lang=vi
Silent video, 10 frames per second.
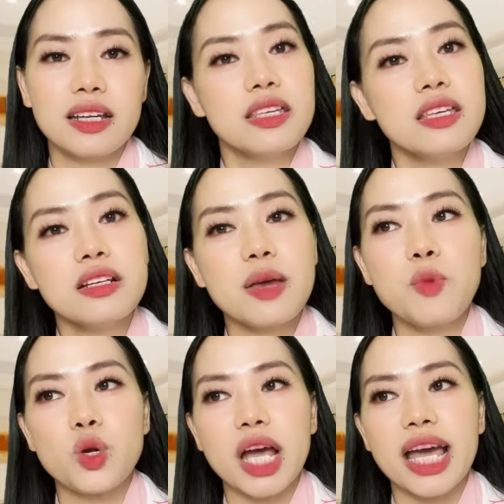nhưng đến
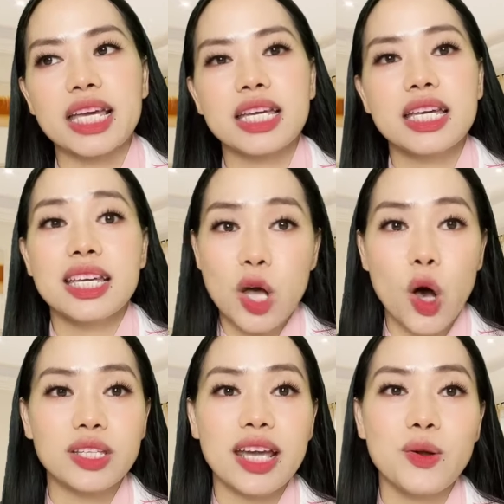một ngày khi họ
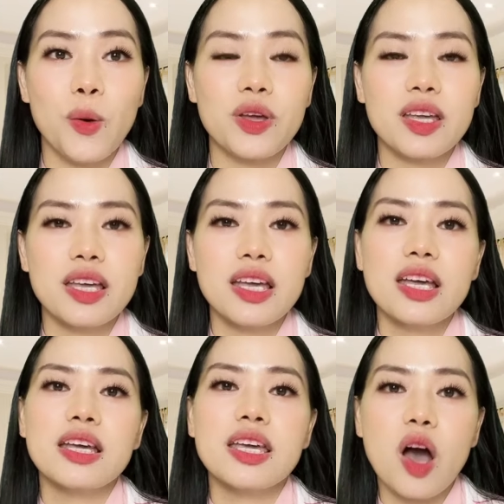thay đổi,
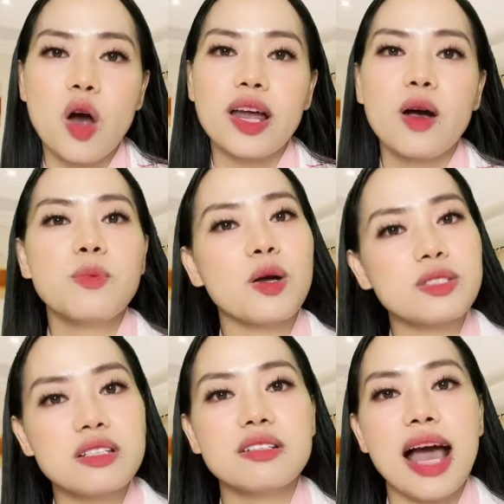khi họ đã không còn
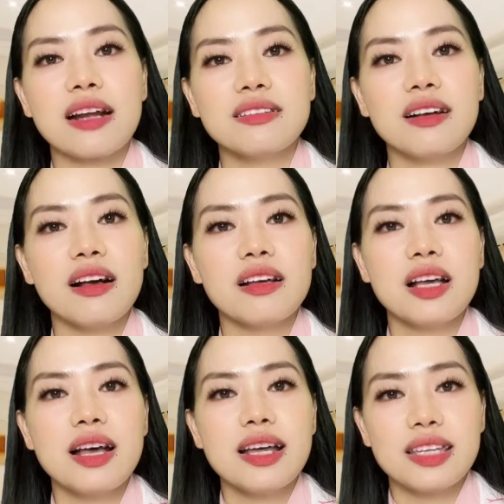xứng đáng nữa,
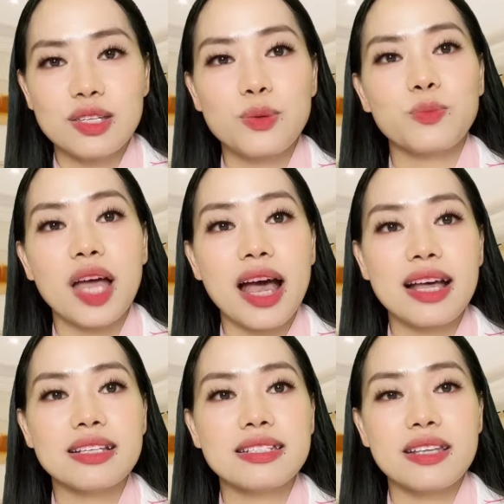thì chúng ta
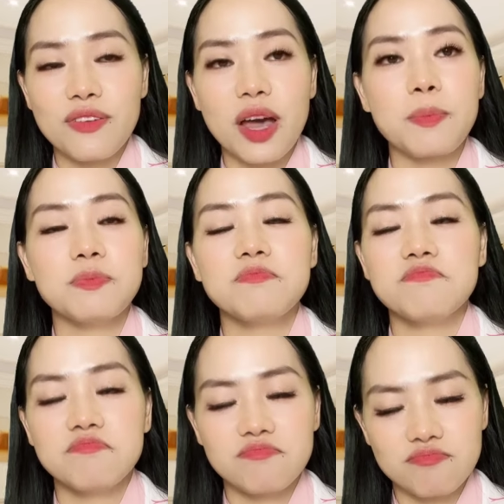sẽ phải
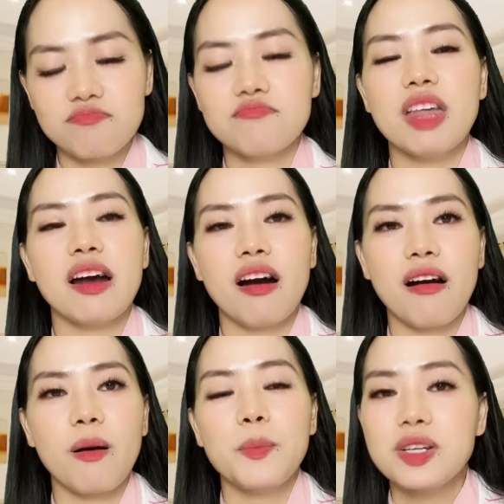để họ
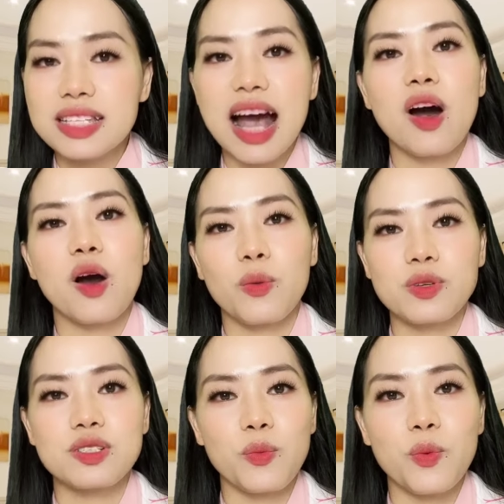bước ra khỏi cuộc
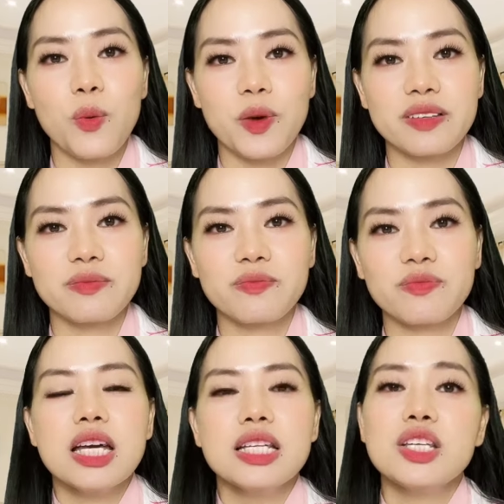sống của mình.
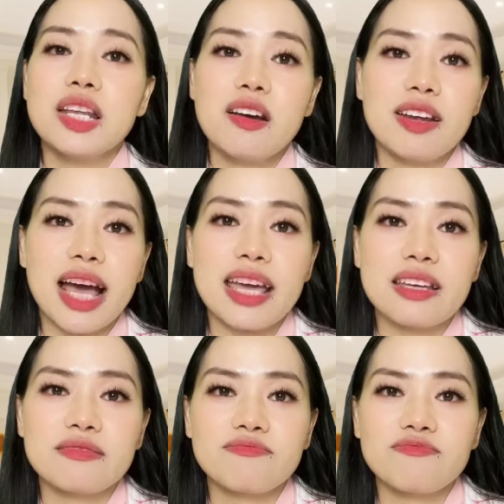Trên đời
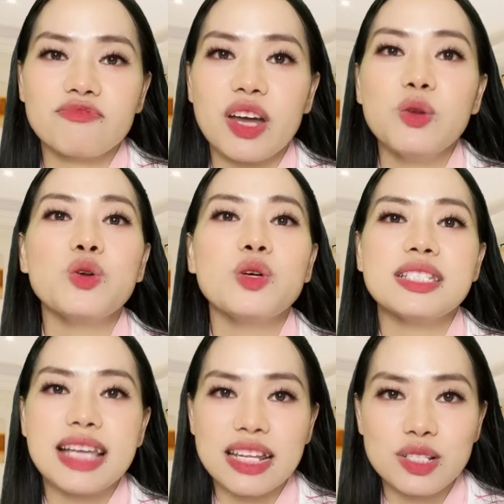này phải luôn luôn
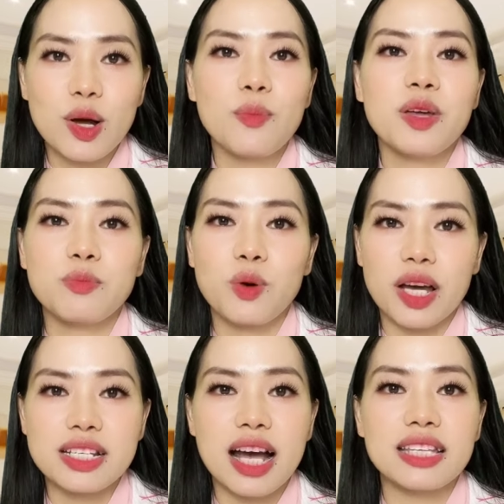rèn cho mình một cái
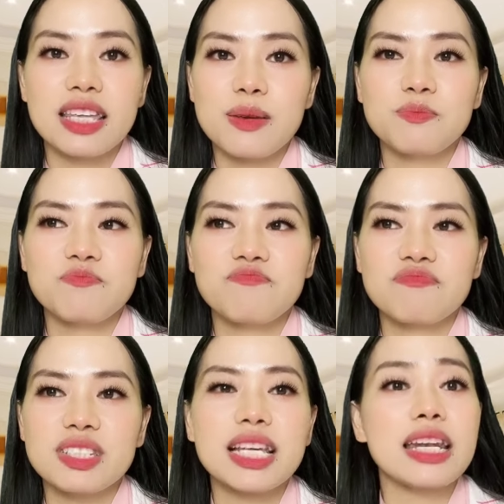trái tim
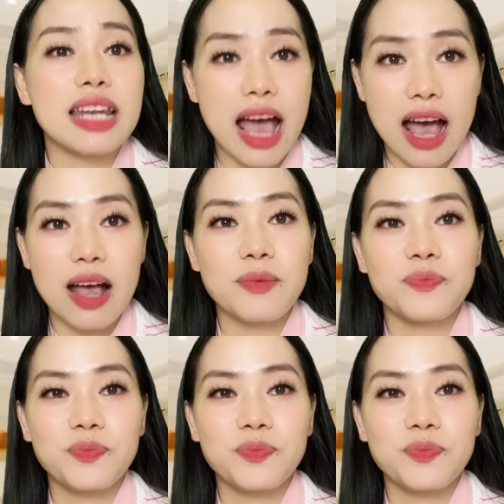sắt đá.